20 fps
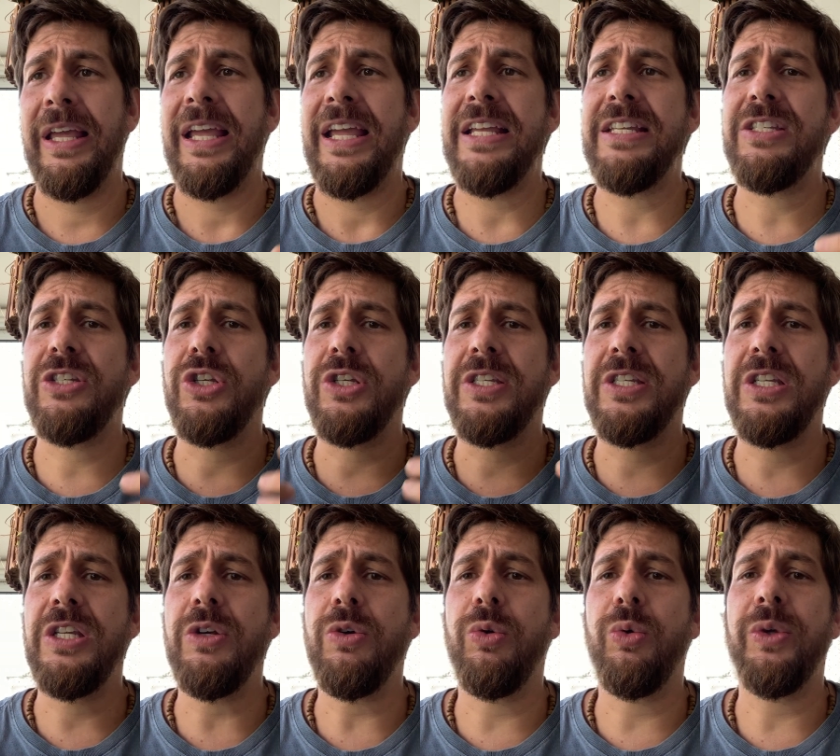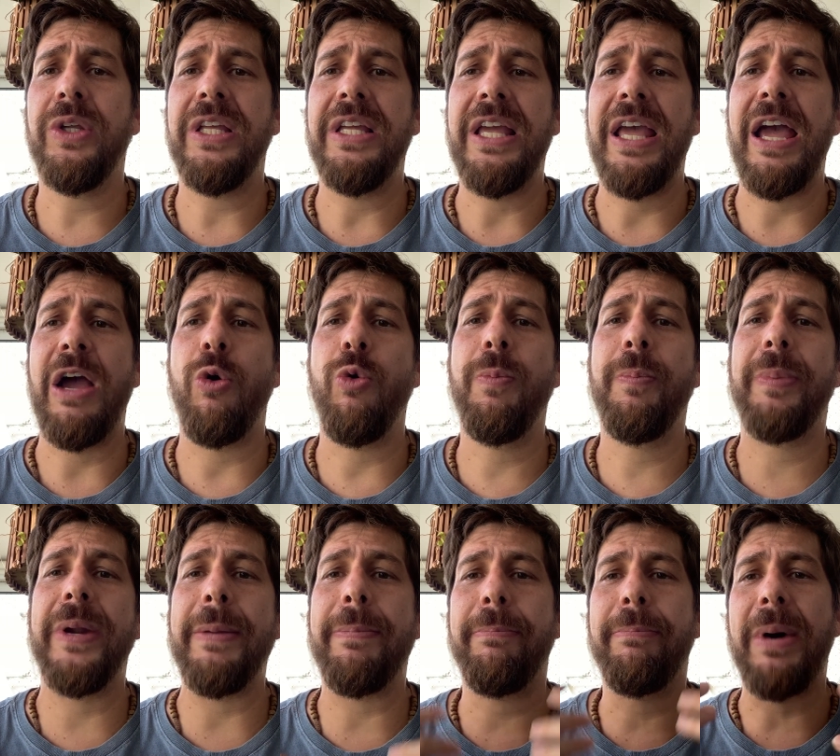Este ciclo que é o
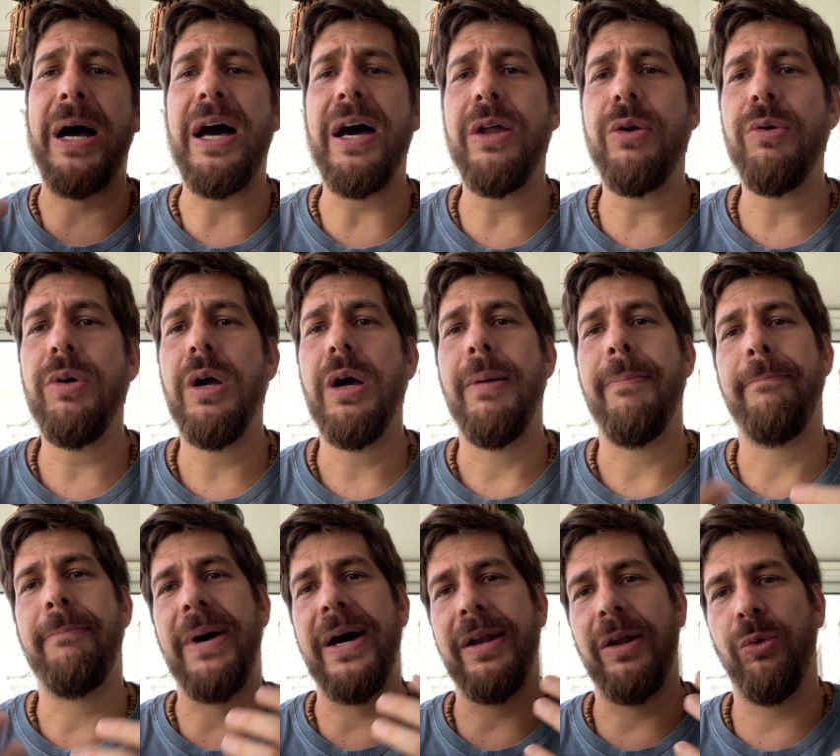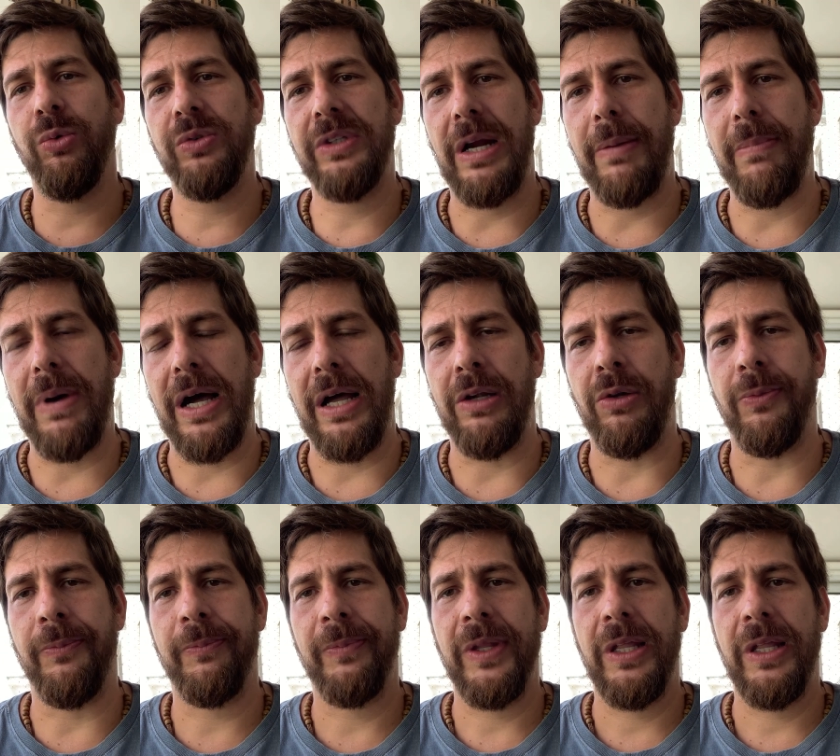preparo para o trabalho.